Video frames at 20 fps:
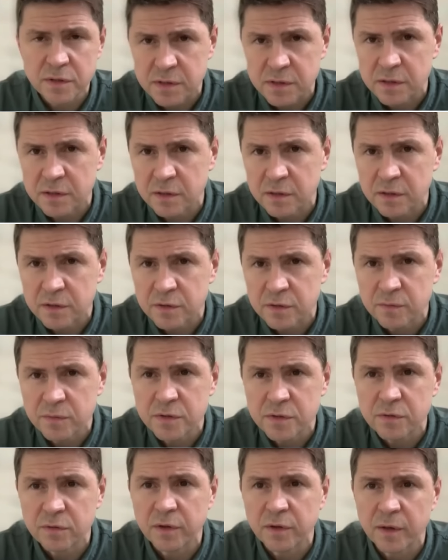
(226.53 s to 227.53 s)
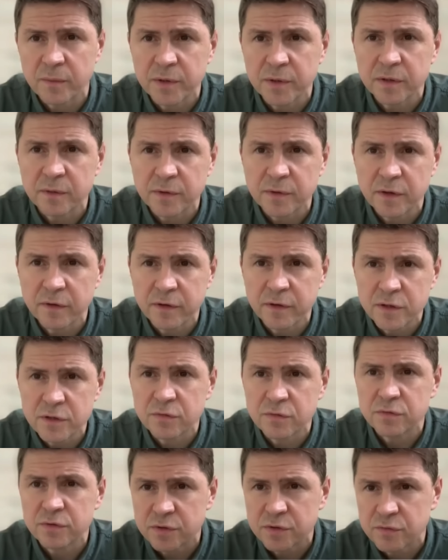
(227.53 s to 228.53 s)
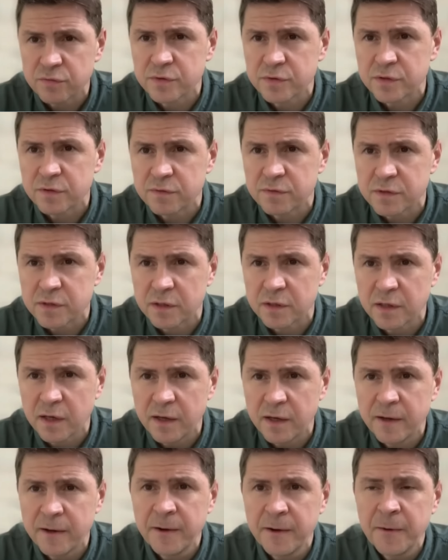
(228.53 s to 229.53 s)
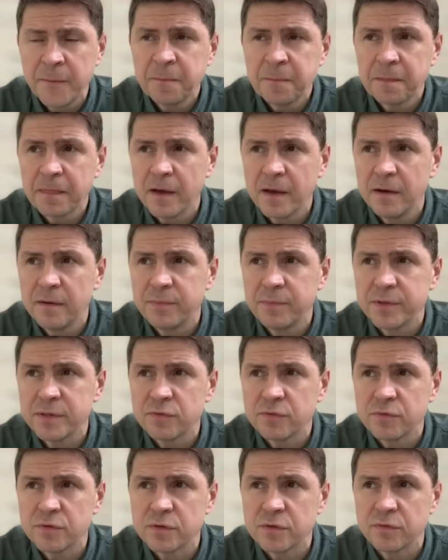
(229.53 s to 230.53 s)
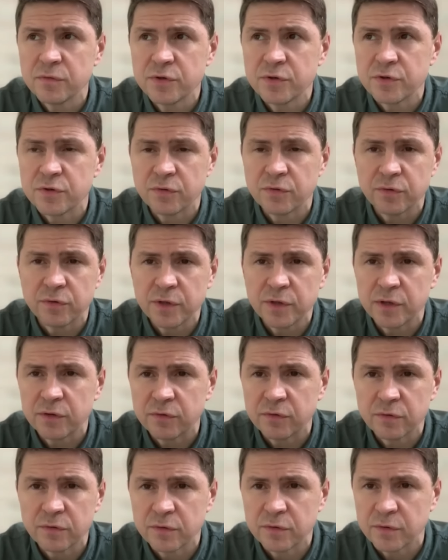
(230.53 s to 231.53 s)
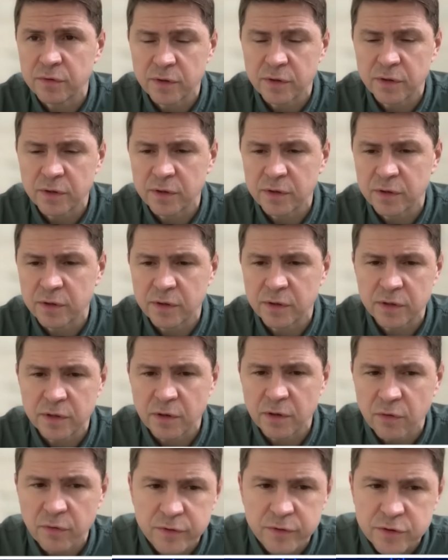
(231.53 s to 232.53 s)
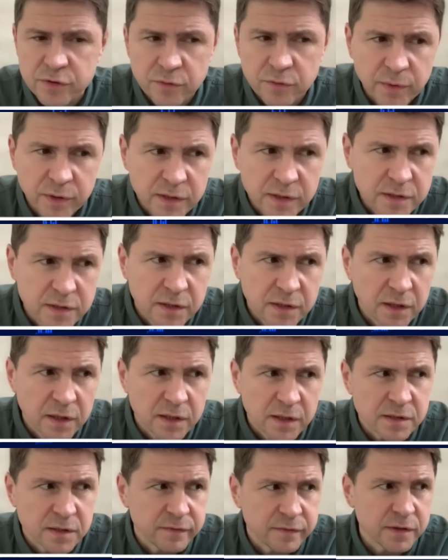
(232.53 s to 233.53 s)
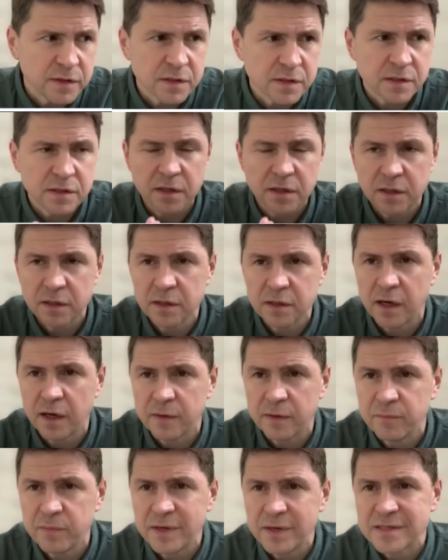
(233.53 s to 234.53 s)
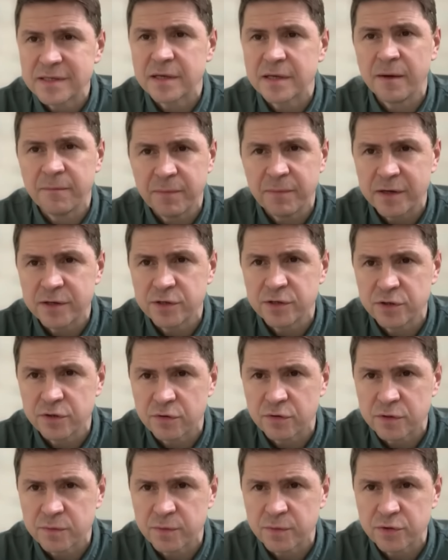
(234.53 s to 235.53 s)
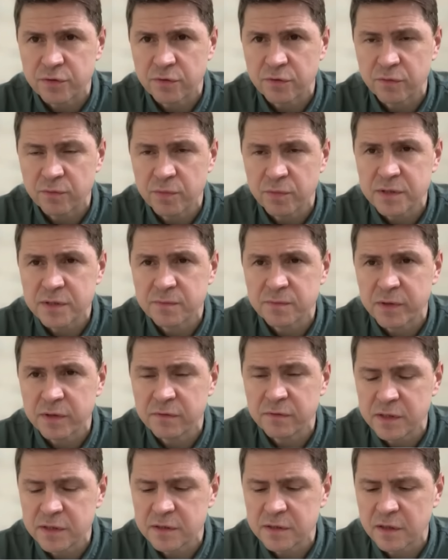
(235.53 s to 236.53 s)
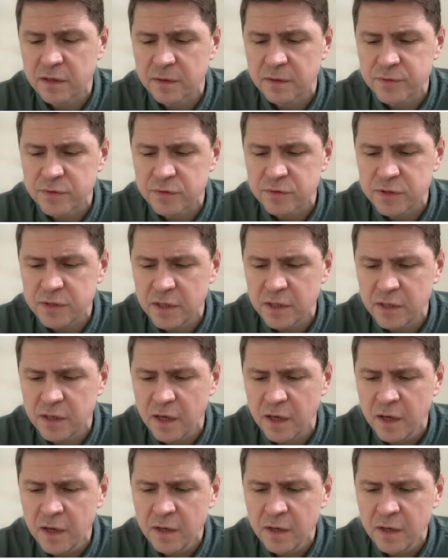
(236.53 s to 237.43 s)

Кстати, та же Мицола об этом и говорит, что дискуссии всегда э, присутствуют, что нету э, такого, чтобы единогласно все сказали да, без, опять же, еще раз подчеркиваю, без предварительных обсуждений.